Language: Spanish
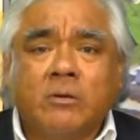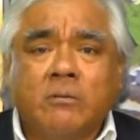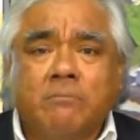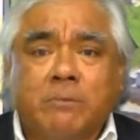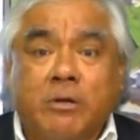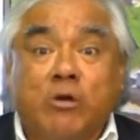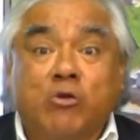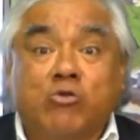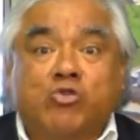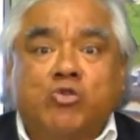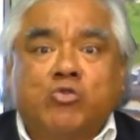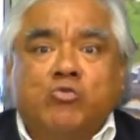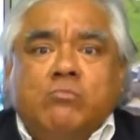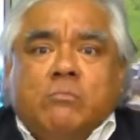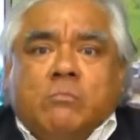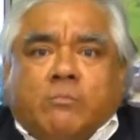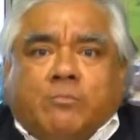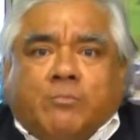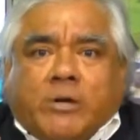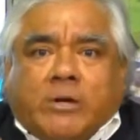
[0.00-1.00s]
Pero si
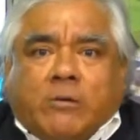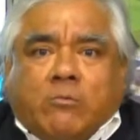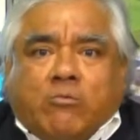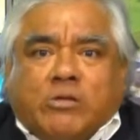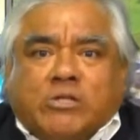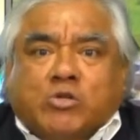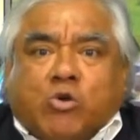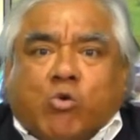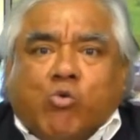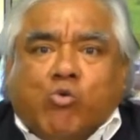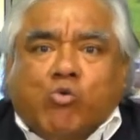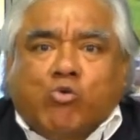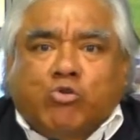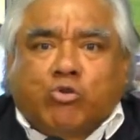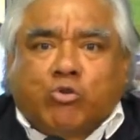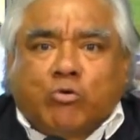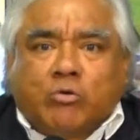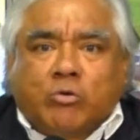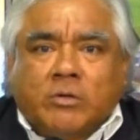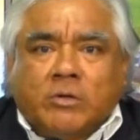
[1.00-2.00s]
un pueblo es
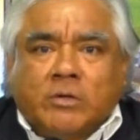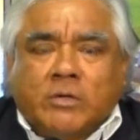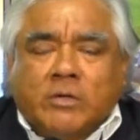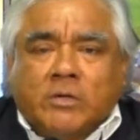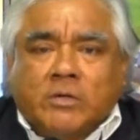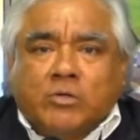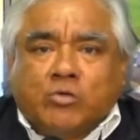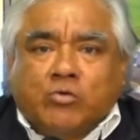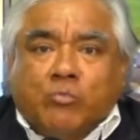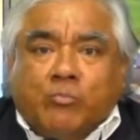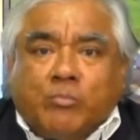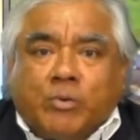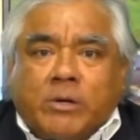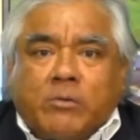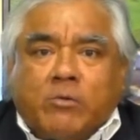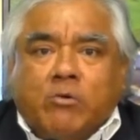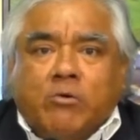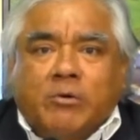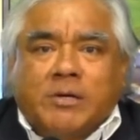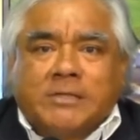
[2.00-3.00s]
culto, si un
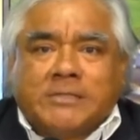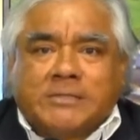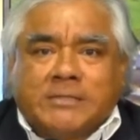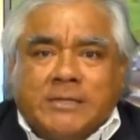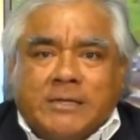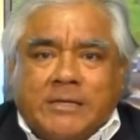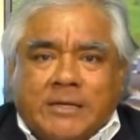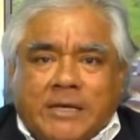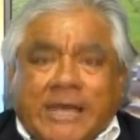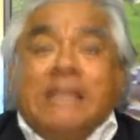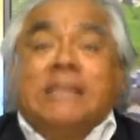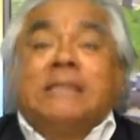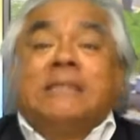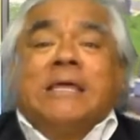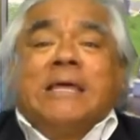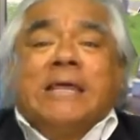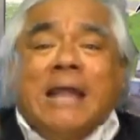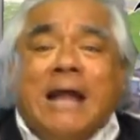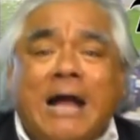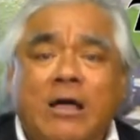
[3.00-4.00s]
pueblo es
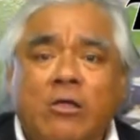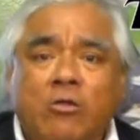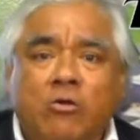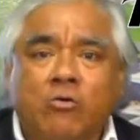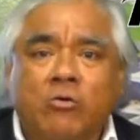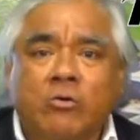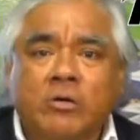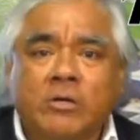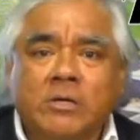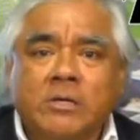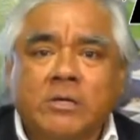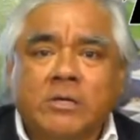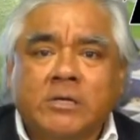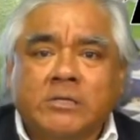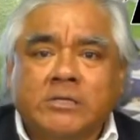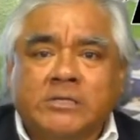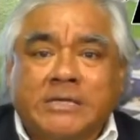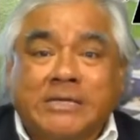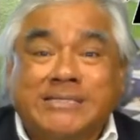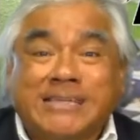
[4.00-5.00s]
enterado,
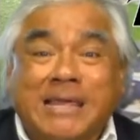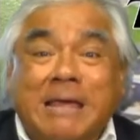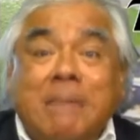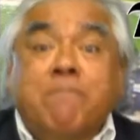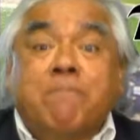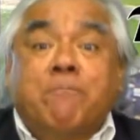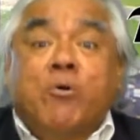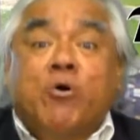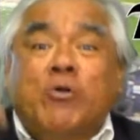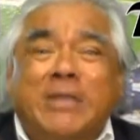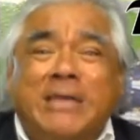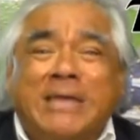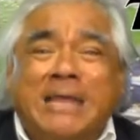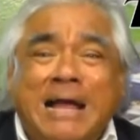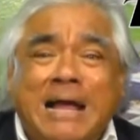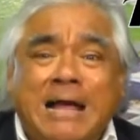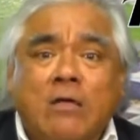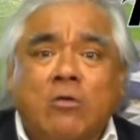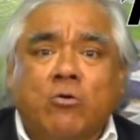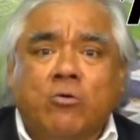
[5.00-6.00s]
si es
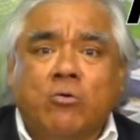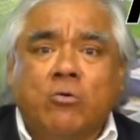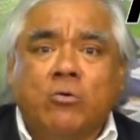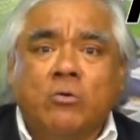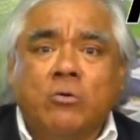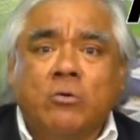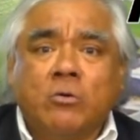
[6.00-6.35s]
empoderado,